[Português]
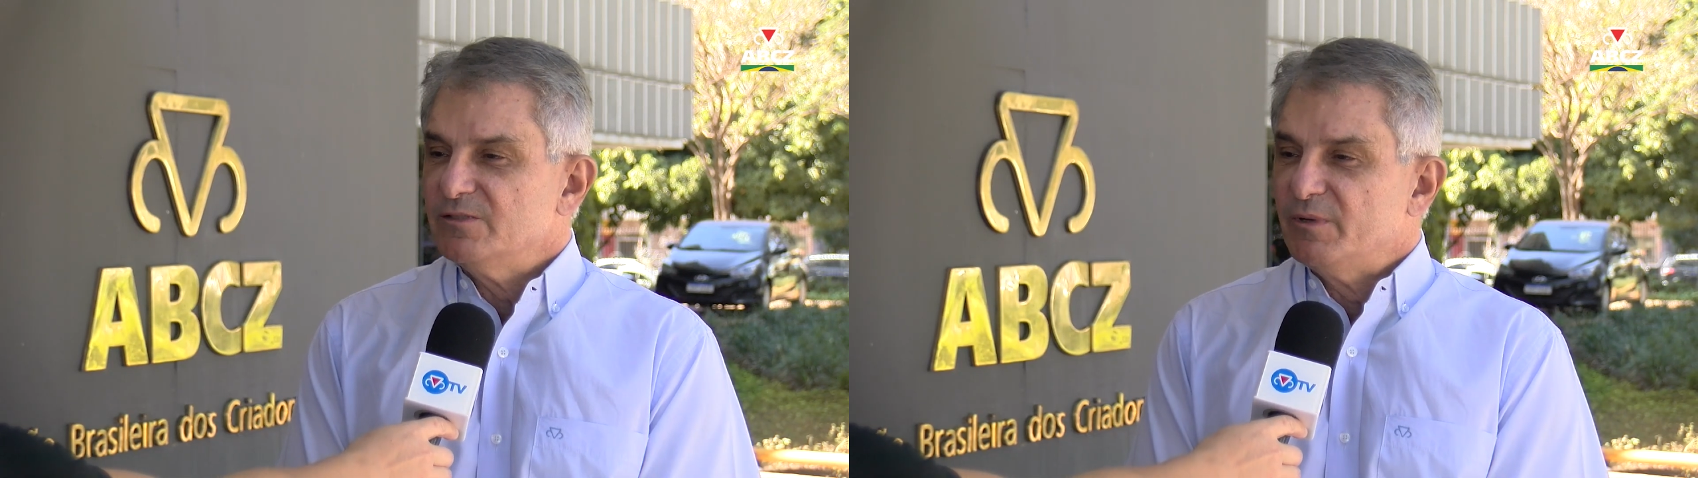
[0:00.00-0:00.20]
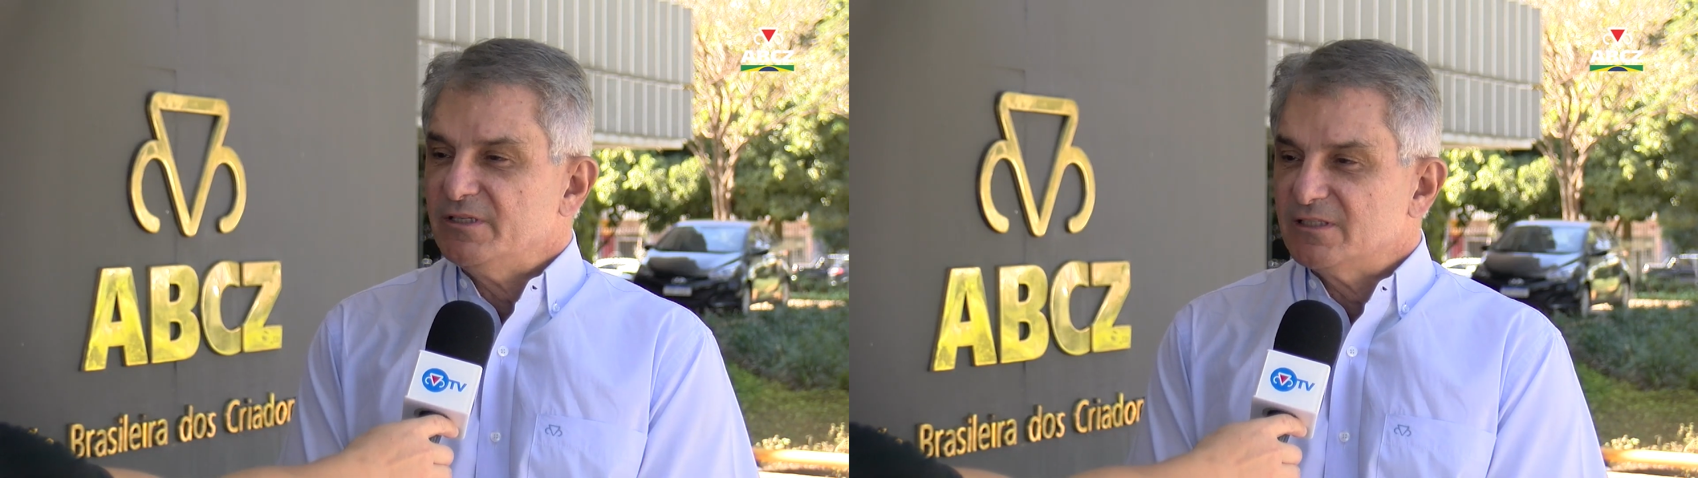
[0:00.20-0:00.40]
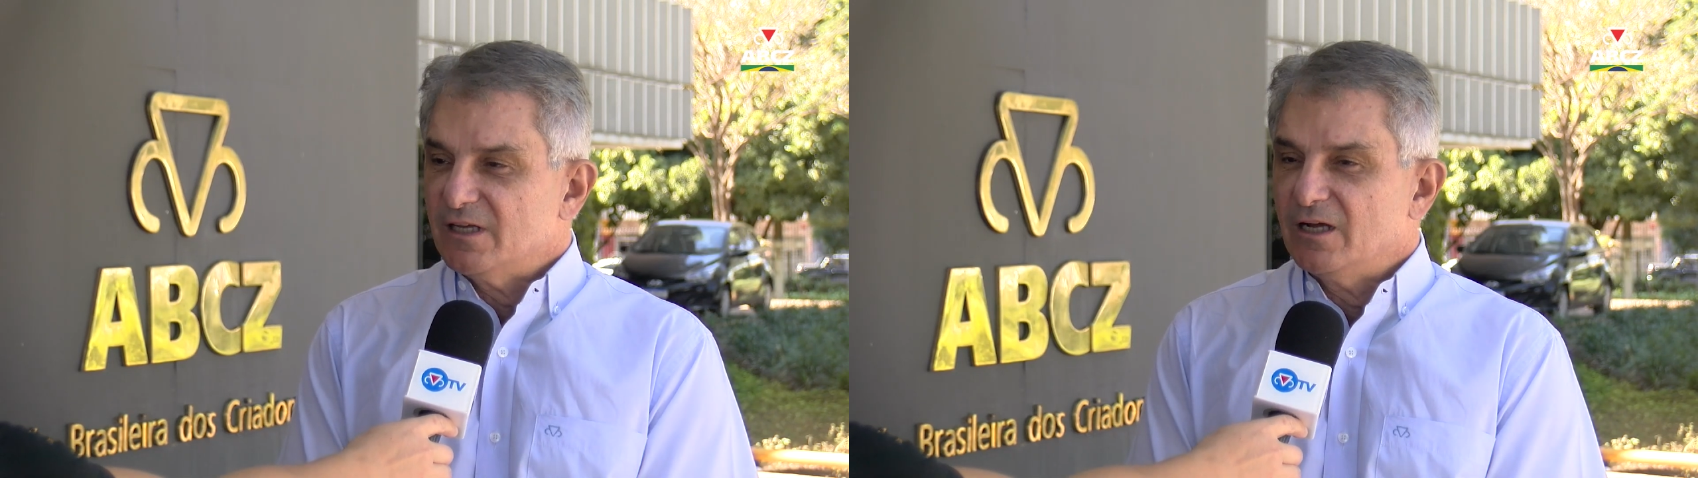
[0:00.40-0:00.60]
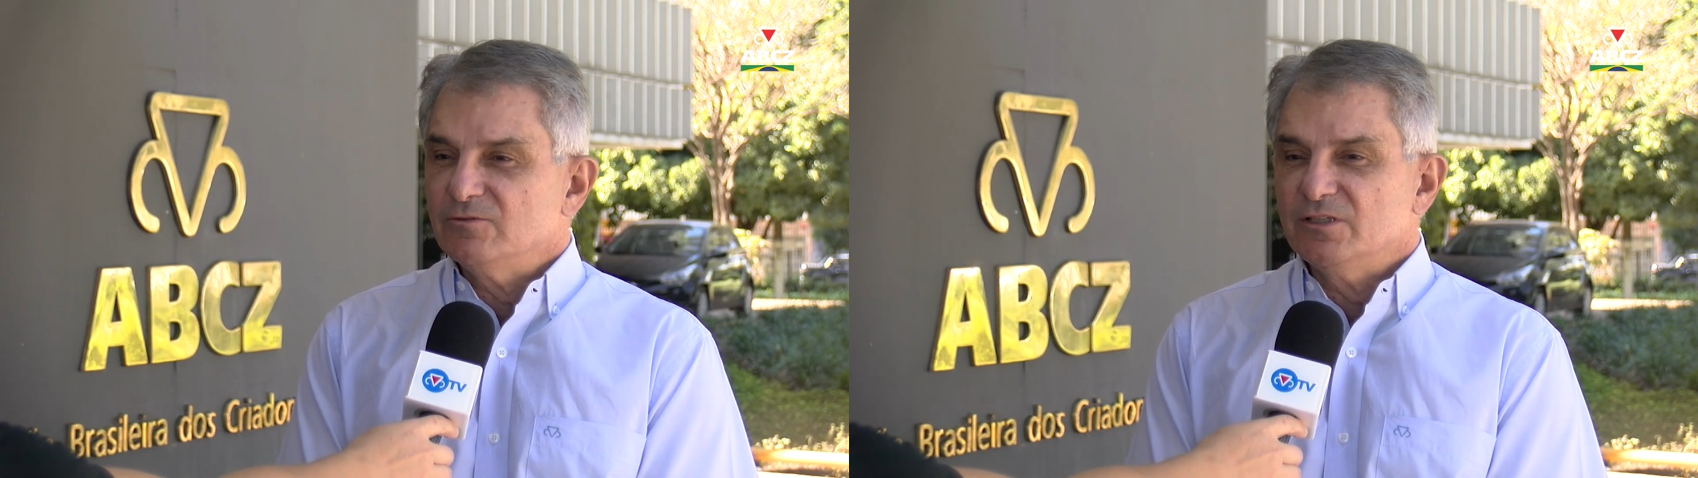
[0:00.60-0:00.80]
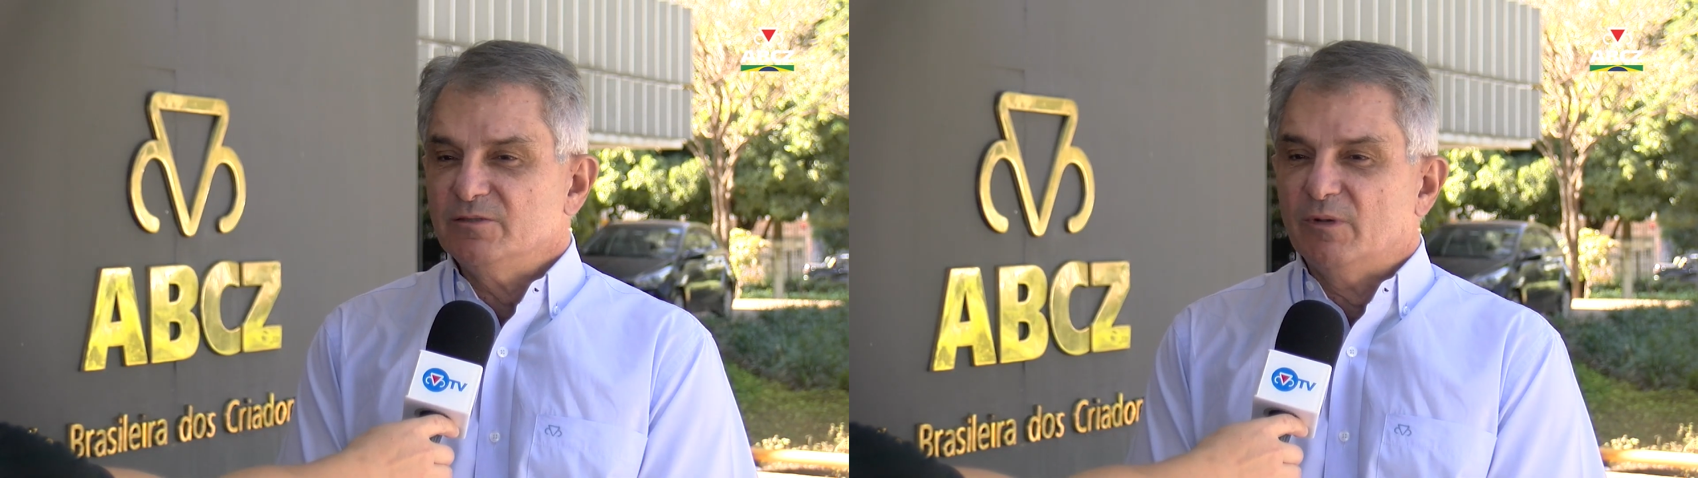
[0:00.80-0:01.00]
bem-estar
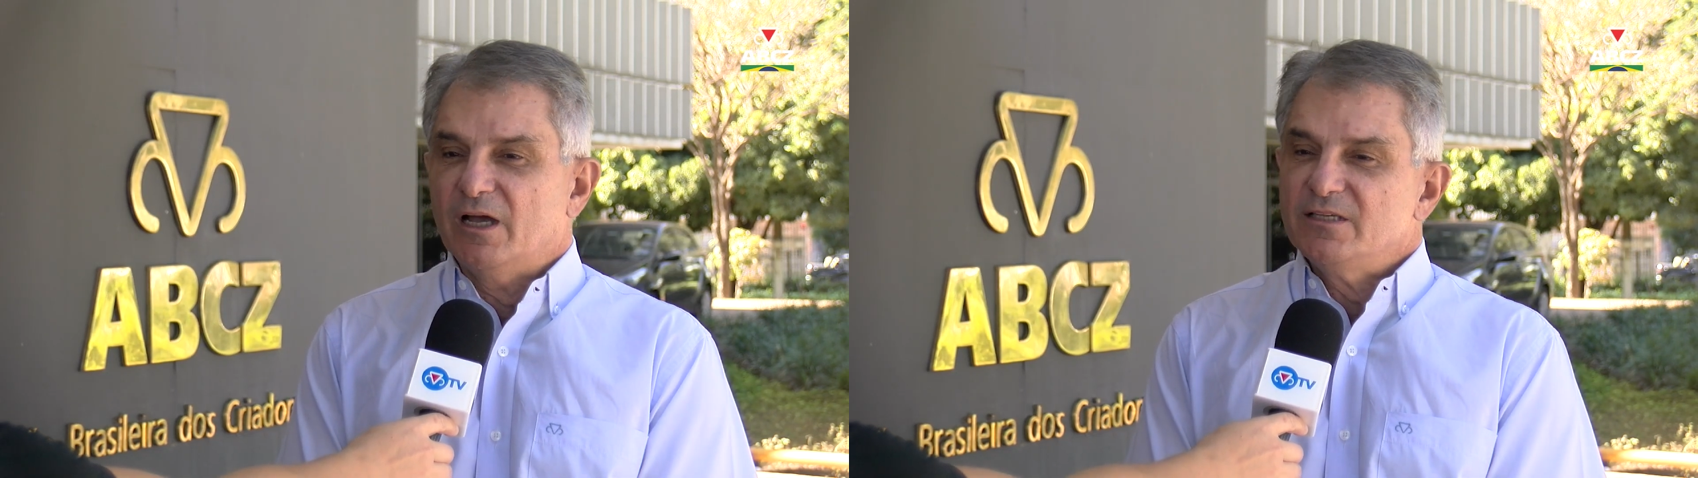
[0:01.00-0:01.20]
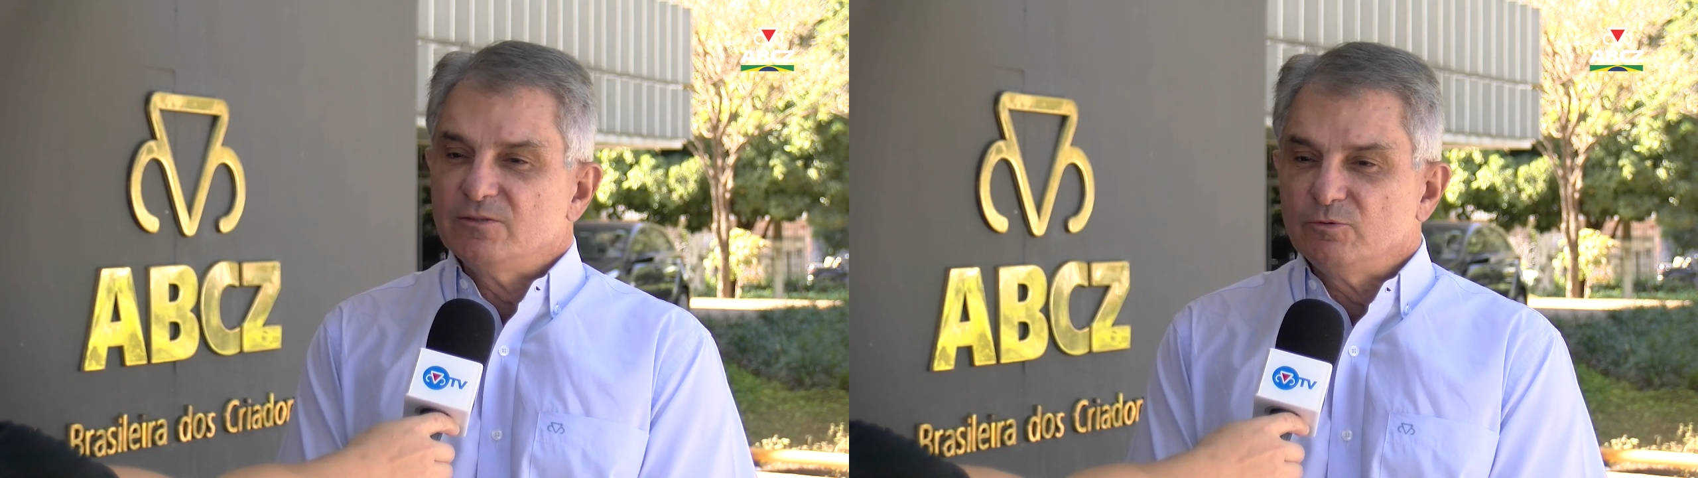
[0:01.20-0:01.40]
dos animais e